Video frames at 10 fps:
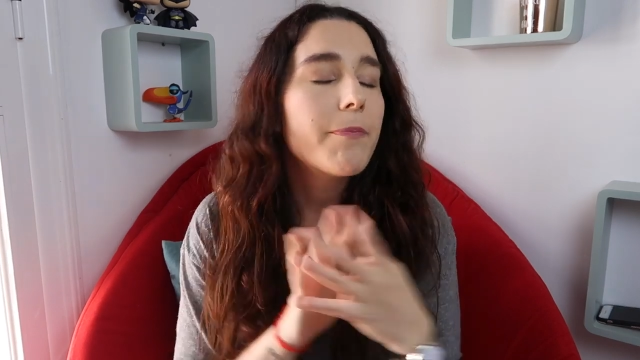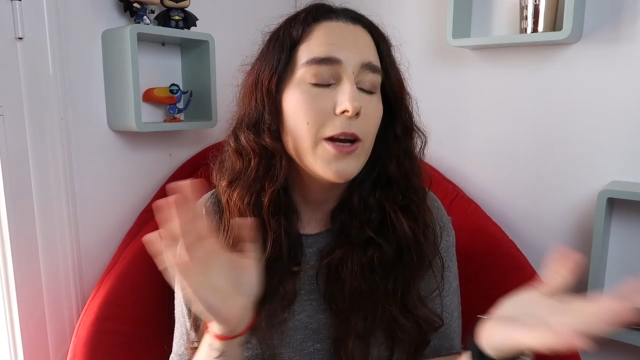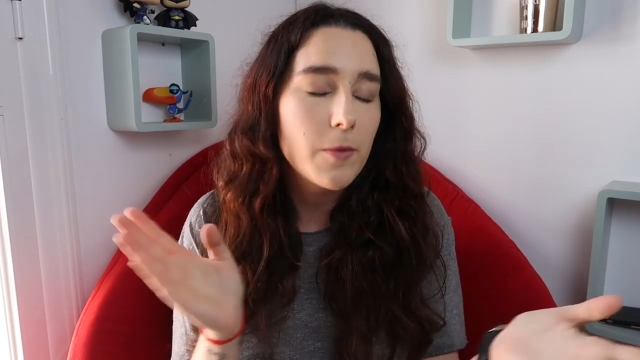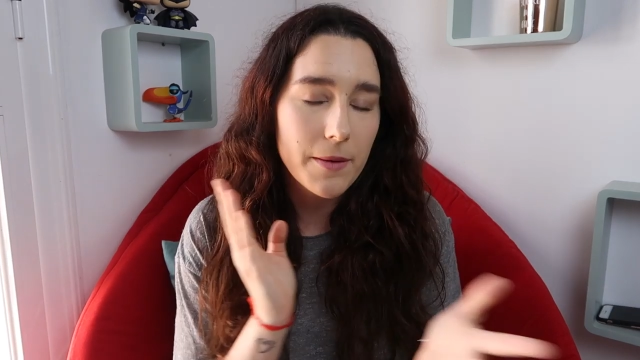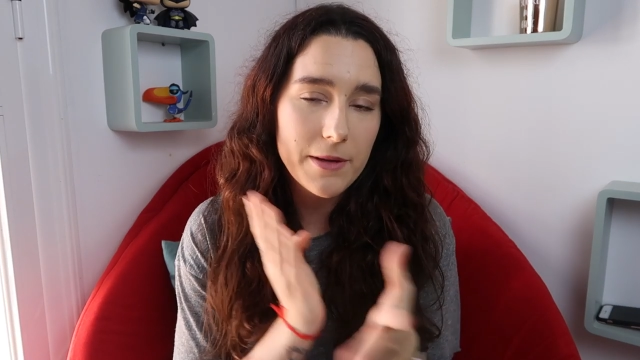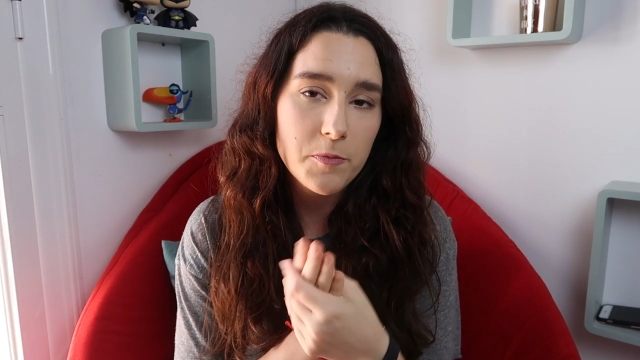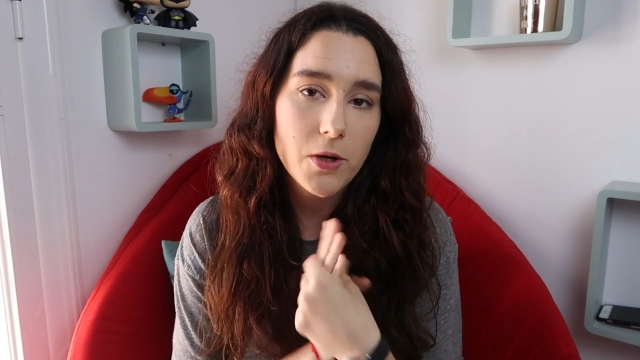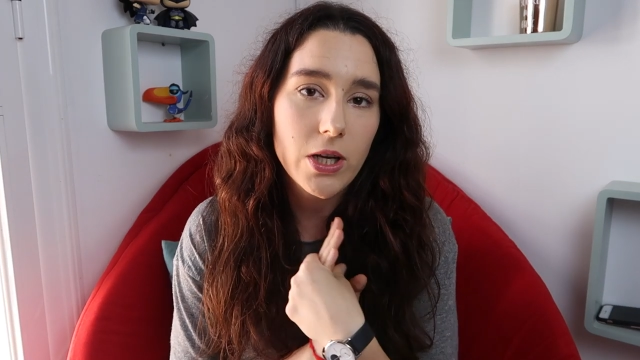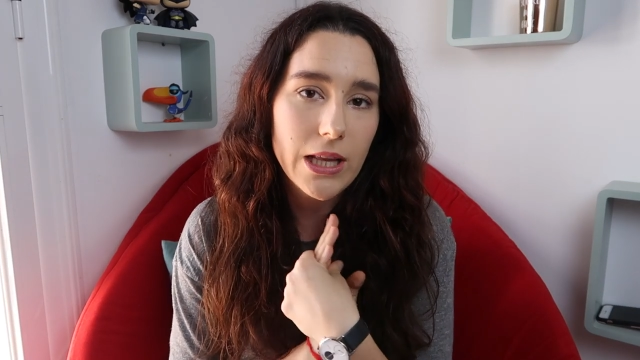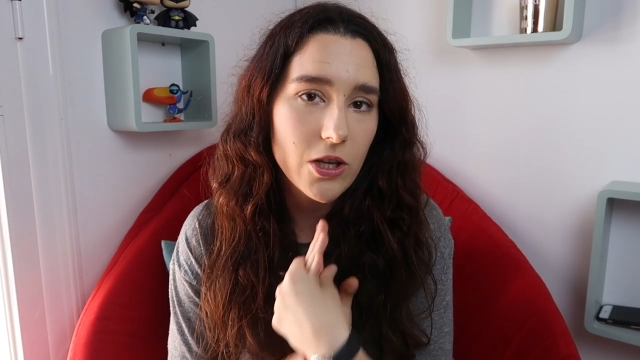pero para mí es
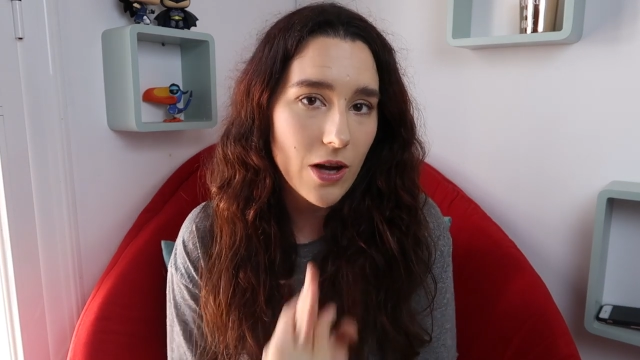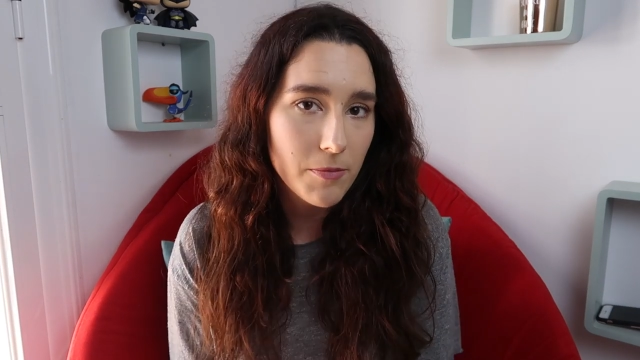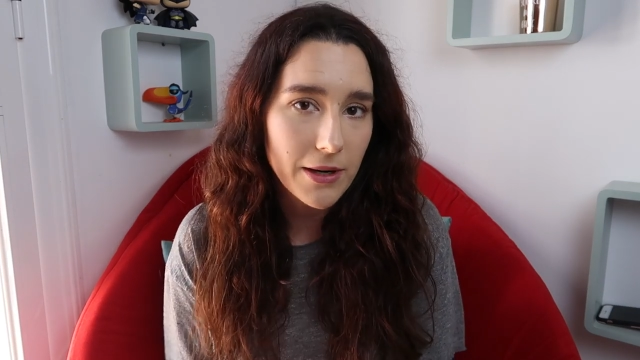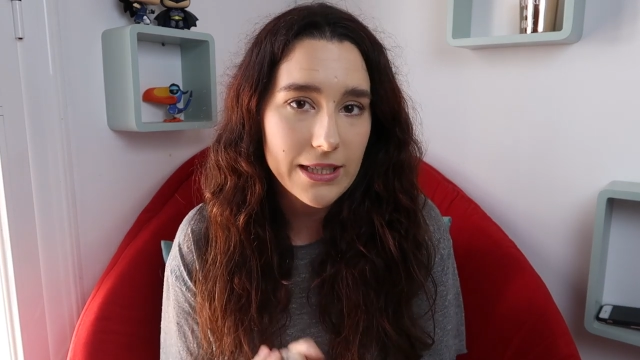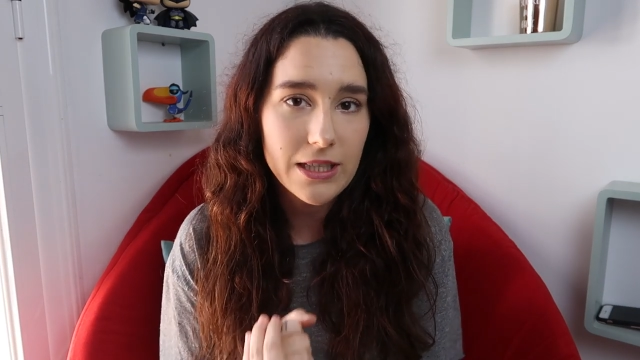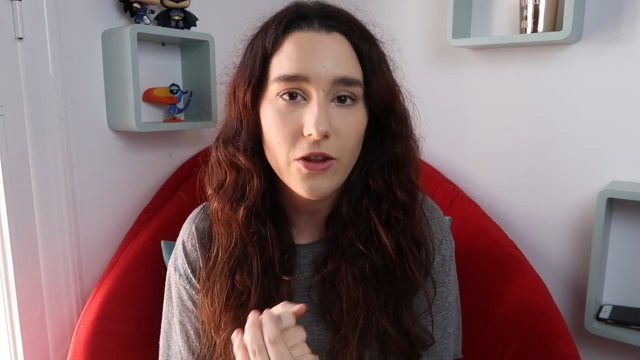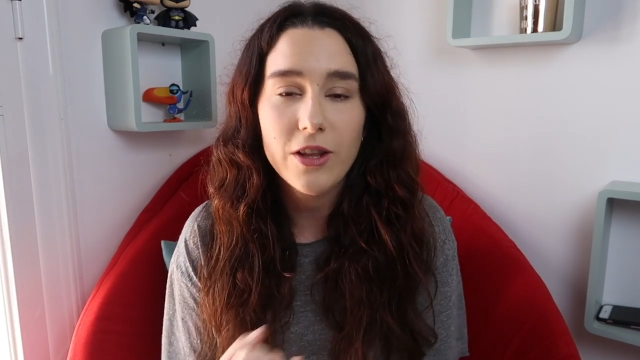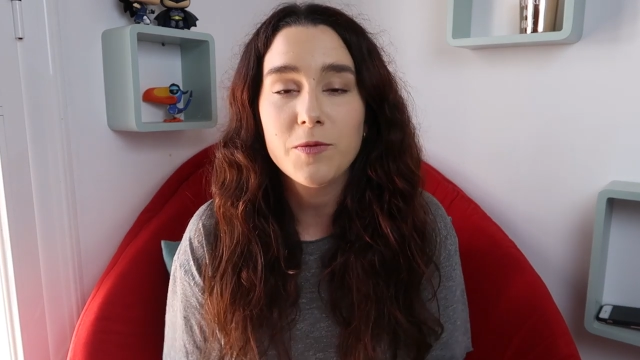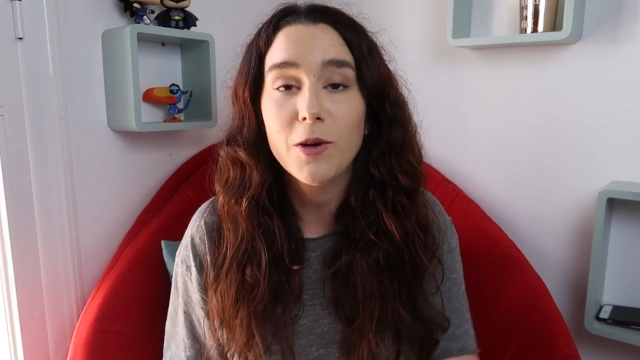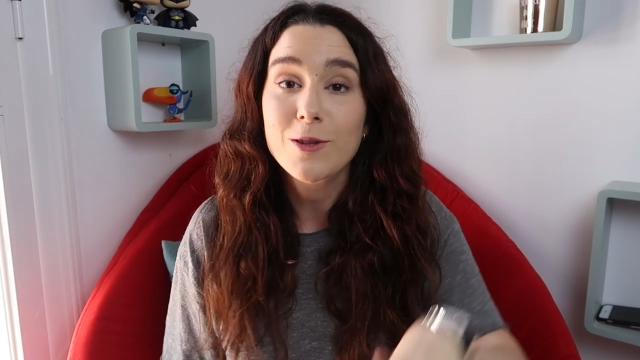prioritario japonés.
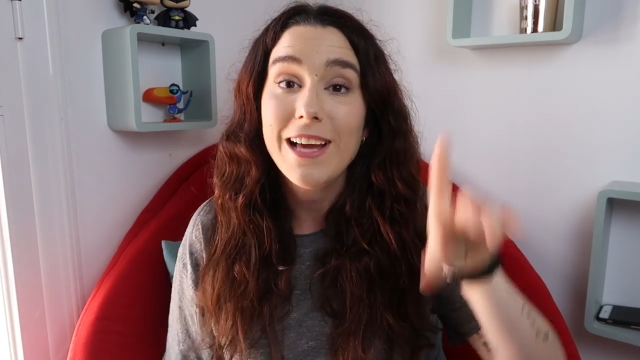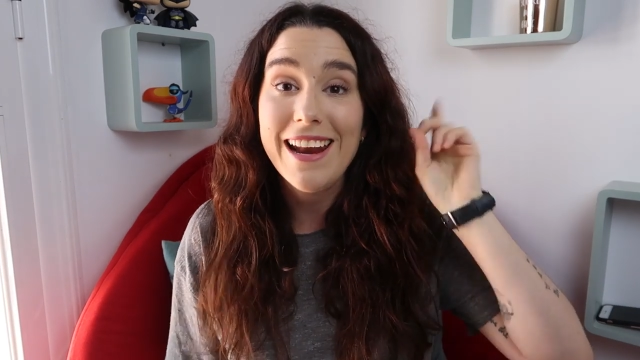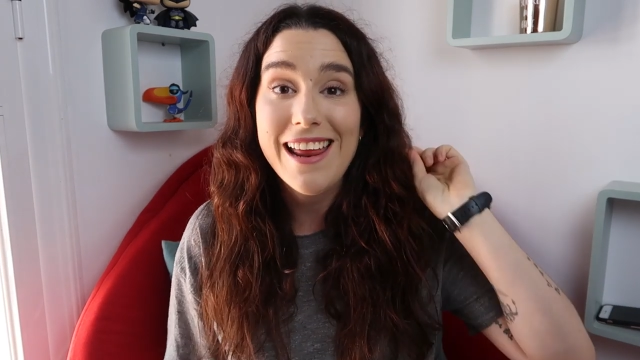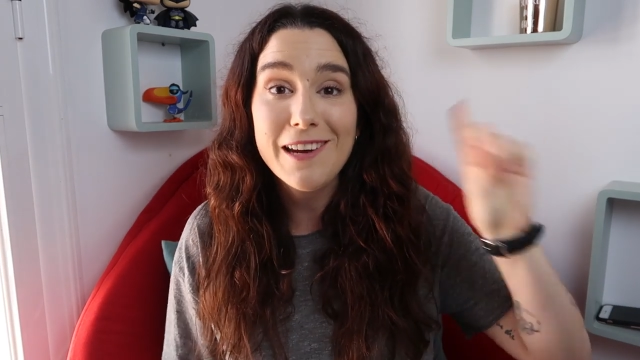Entonces, bueno, os dejaré